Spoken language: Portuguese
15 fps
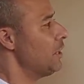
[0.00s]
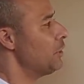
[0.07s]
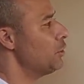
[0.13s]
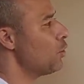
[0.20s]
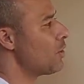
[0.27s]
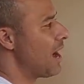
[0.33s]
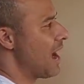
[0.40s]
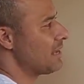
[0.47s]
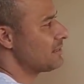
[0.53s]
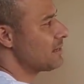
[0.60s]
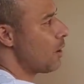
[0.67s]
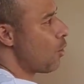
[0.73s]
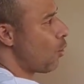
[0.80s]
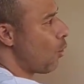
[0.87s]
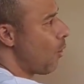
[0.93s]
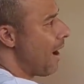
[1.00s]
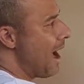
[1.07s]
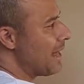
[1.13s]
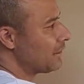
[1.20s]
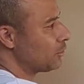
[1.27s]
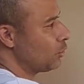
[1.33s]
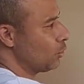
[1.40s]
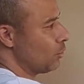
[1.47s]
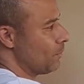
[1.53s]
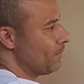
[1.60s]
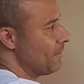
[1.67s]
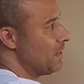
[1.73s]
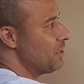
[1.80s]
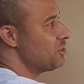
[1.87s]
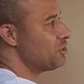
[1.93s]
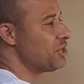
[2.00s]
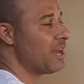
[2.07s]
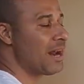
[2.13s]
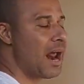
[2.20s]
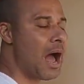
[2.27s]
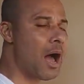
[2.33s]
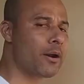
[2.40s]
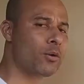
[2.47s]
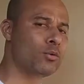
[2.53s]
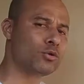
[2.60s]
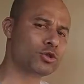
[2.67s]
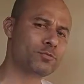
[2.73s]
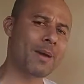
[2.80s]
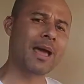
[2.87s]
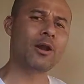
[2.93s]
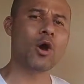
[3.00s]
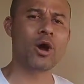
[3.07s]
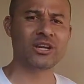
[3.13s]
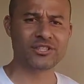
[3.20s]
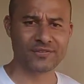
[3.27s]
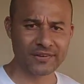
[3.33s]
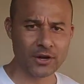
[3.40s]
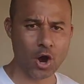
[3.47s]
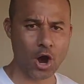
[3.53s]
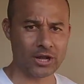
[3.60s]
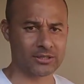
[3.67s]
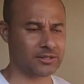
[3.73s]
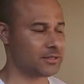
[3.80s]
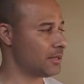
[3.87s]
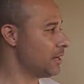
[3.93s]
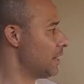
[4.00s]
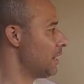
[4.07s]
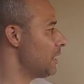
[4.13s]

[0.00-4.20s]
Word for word: e o casal 4 geraram os melhores filhotes.